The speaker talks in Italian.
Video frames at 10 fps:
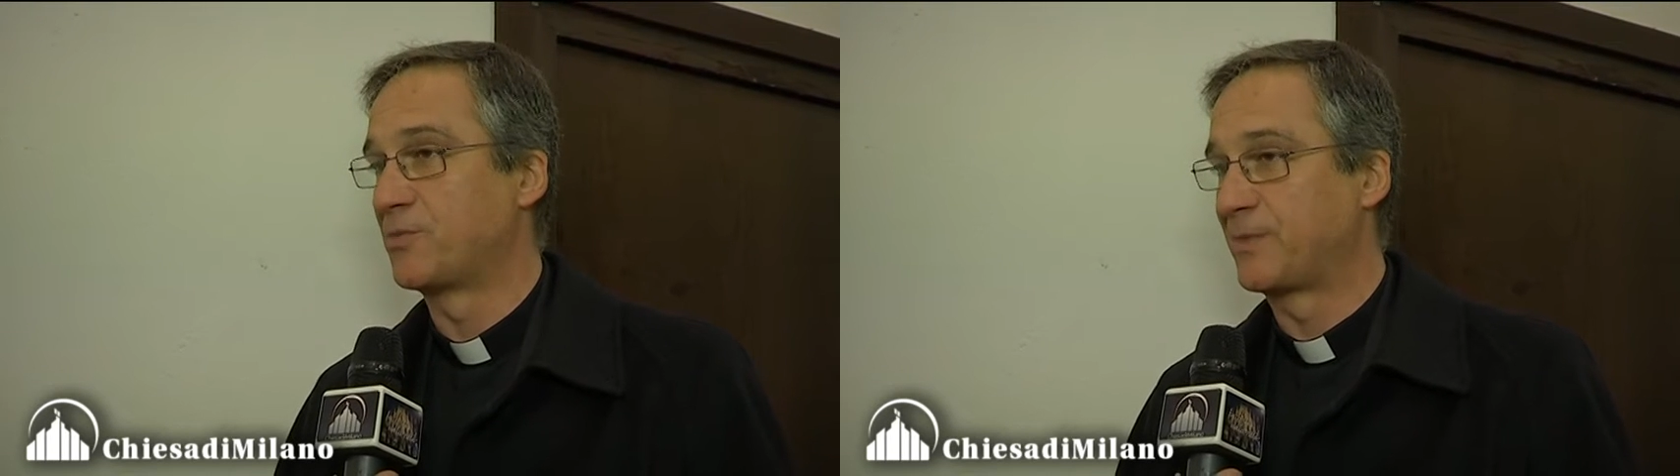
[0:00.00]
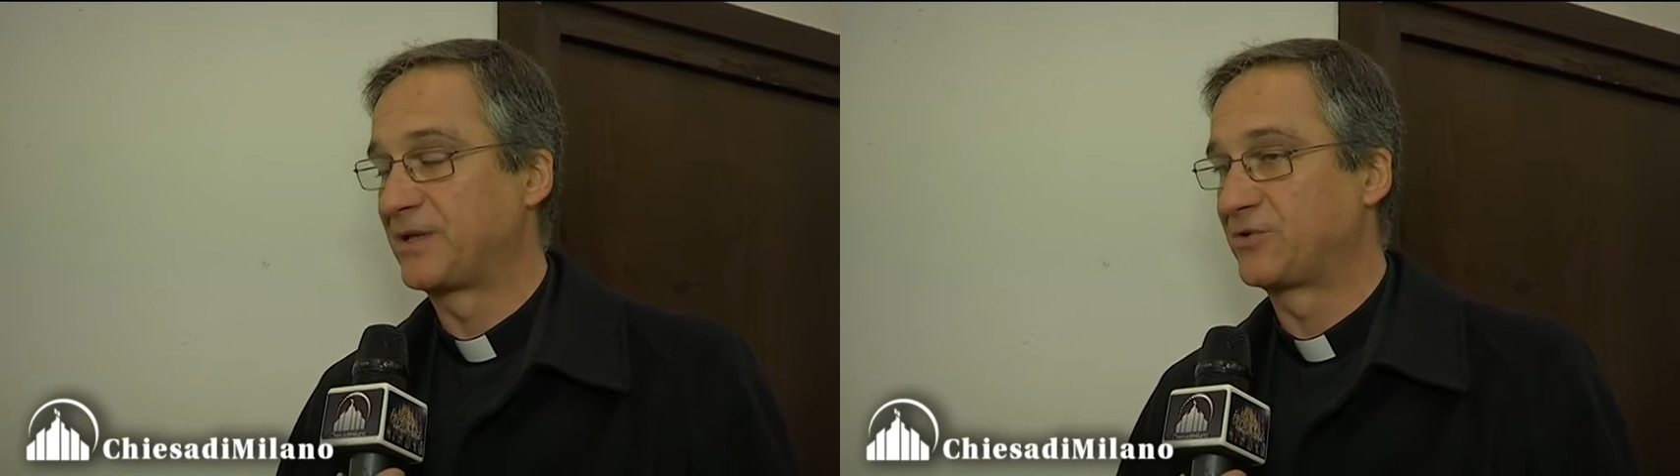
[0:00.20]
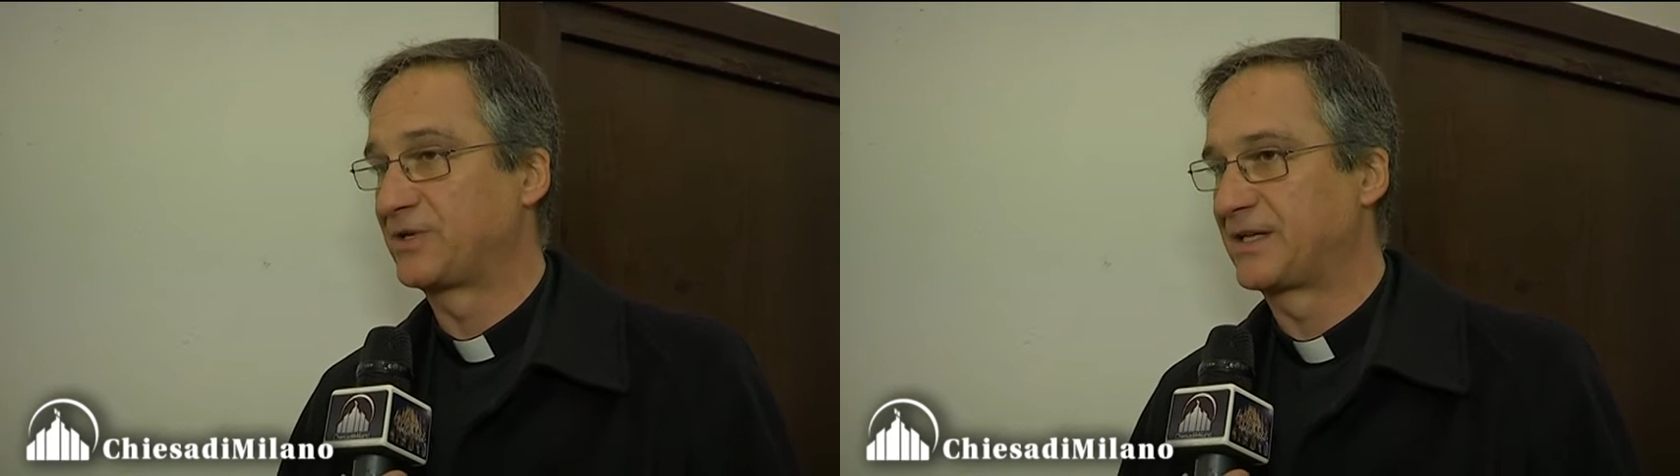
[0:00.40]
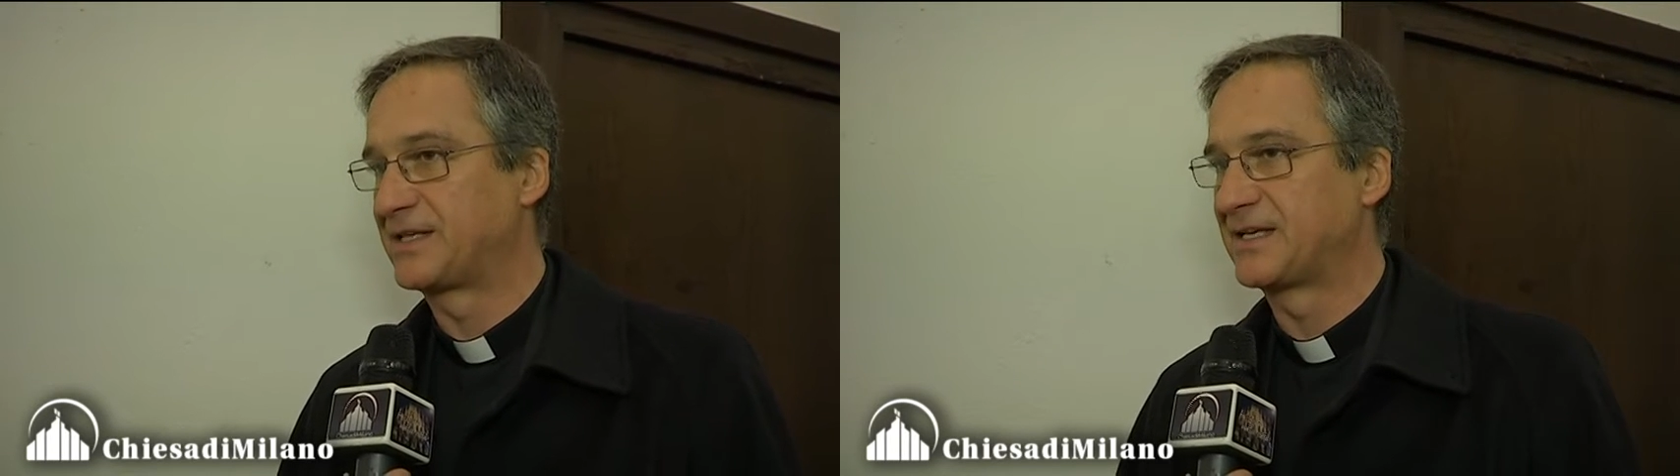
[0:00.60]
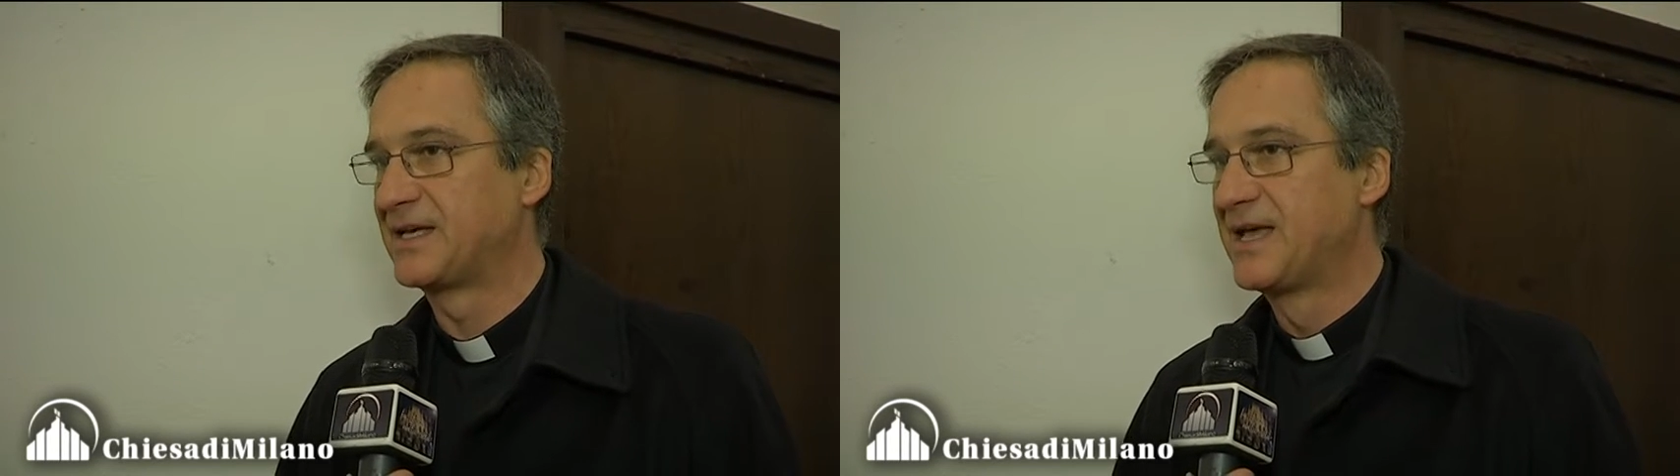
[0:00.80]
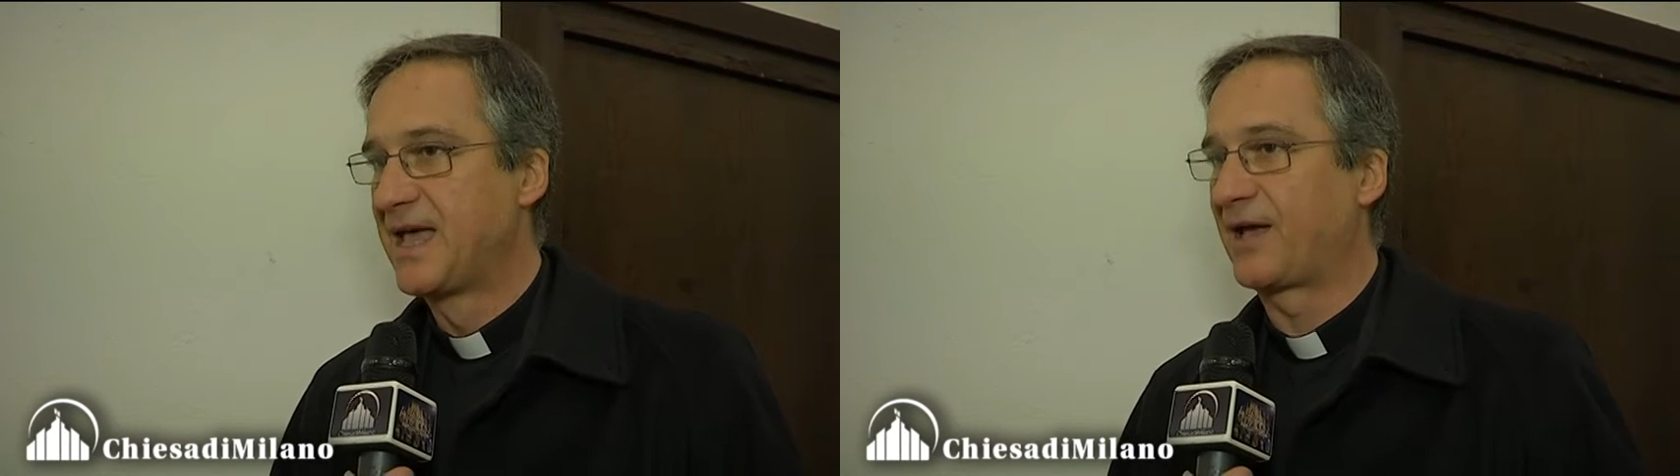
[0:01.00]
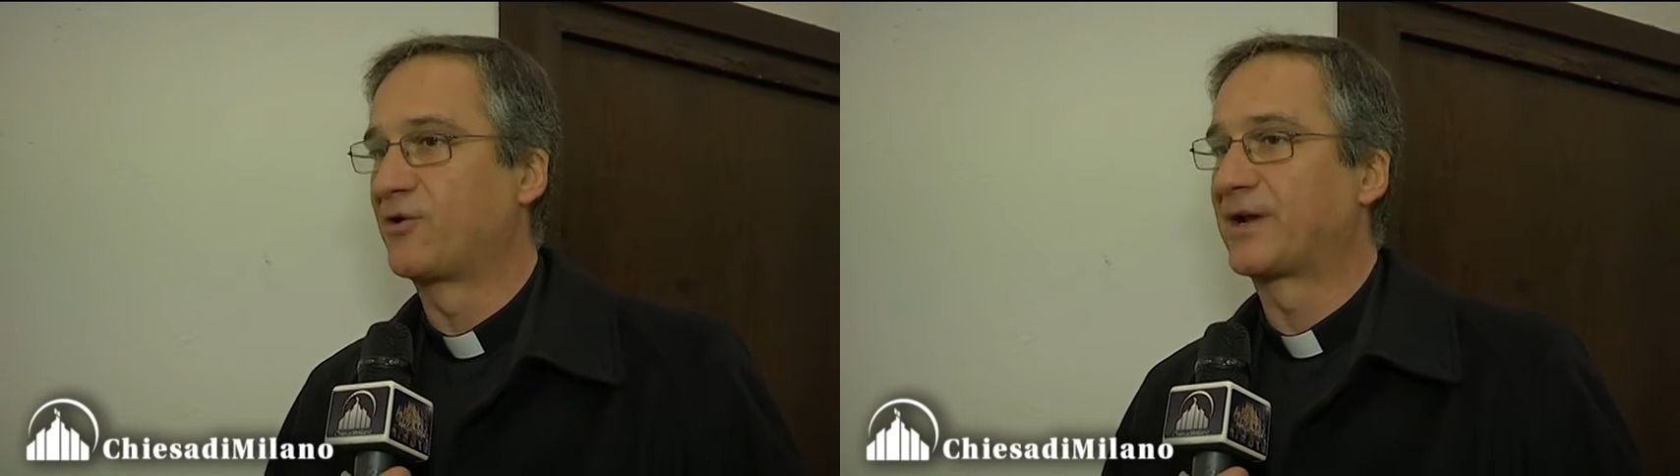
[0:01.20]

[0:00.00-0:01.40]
momento di crisi. Ecco,